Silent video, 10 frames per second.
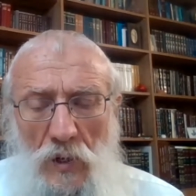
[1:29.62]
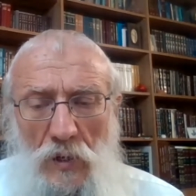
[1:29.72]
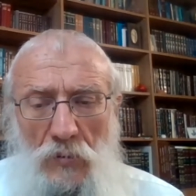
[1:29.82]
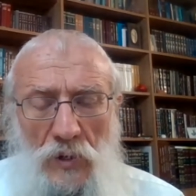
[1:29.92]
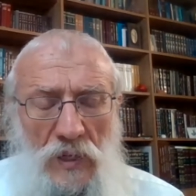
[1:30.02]

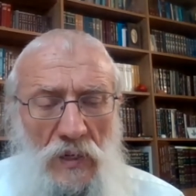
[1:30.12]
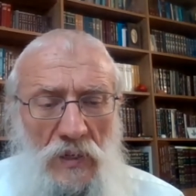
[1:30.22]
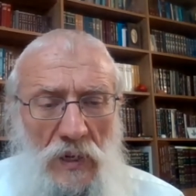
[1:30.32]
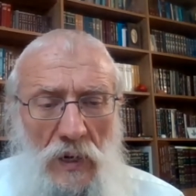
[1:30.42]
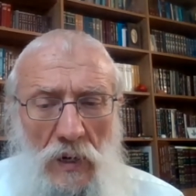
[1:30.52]
Но вот
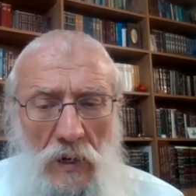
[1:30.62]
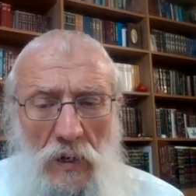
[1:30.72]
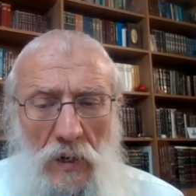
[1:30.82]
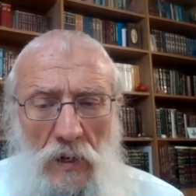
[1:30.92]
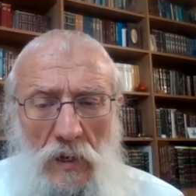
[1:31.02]
эта
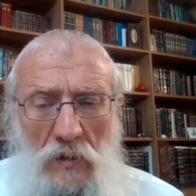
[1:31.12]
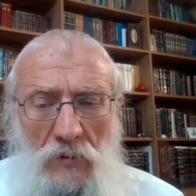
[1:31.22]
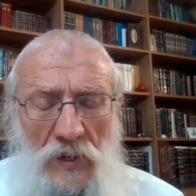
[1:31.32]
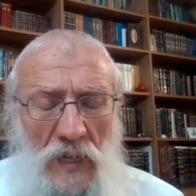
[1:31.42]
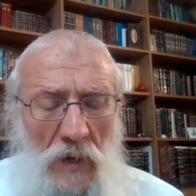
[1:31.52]

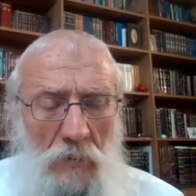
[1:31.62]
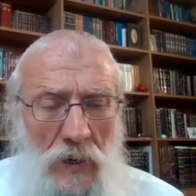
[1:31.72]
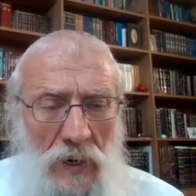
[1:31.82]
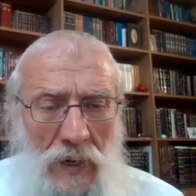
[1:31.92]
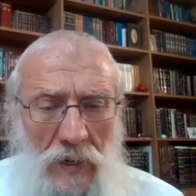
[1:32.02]
двойная
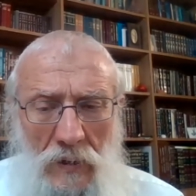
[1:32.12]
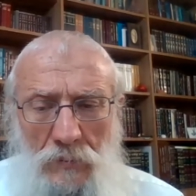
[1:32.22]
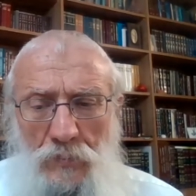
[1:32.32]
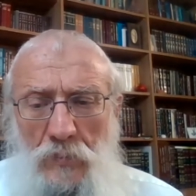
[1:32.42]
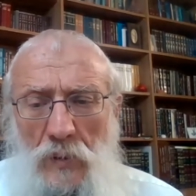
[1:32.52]
мораль
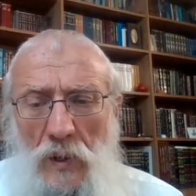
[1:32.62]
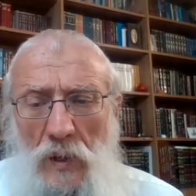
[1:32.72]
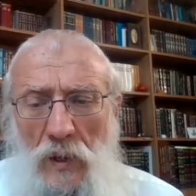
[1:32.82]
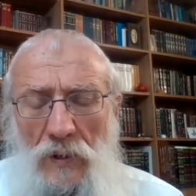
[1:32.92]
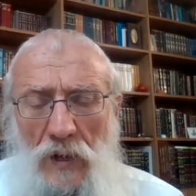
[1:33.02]

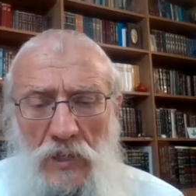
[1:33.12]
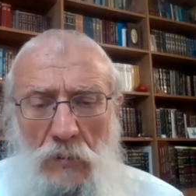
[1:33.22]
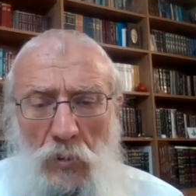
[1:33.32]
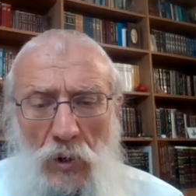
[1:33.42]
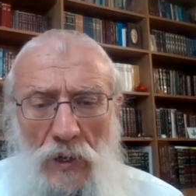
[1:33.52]
и
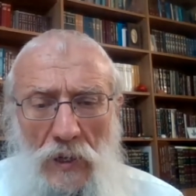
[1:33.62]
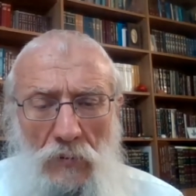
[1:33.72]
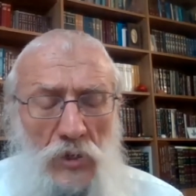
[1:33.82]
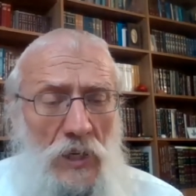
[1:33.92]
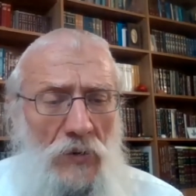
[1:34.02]
даже более
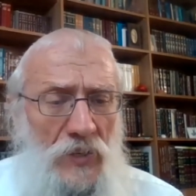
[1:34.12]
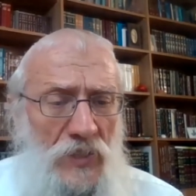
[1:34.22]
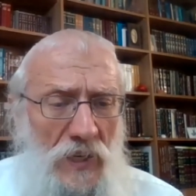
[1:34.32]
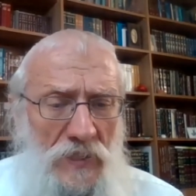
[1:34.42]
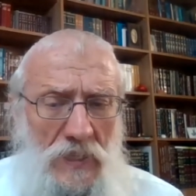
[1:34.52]
того
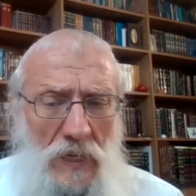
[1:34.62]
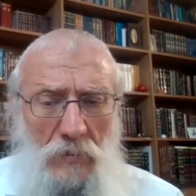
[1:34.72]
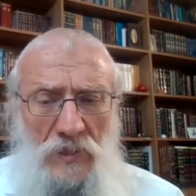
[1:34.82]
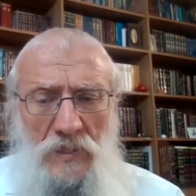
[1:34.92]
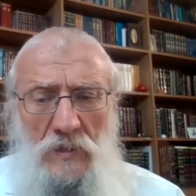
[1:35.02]
человеческая
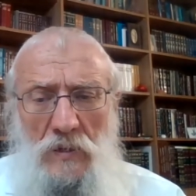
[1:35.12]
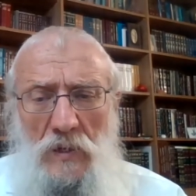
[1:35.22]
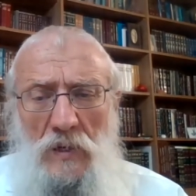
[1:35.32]
слабость.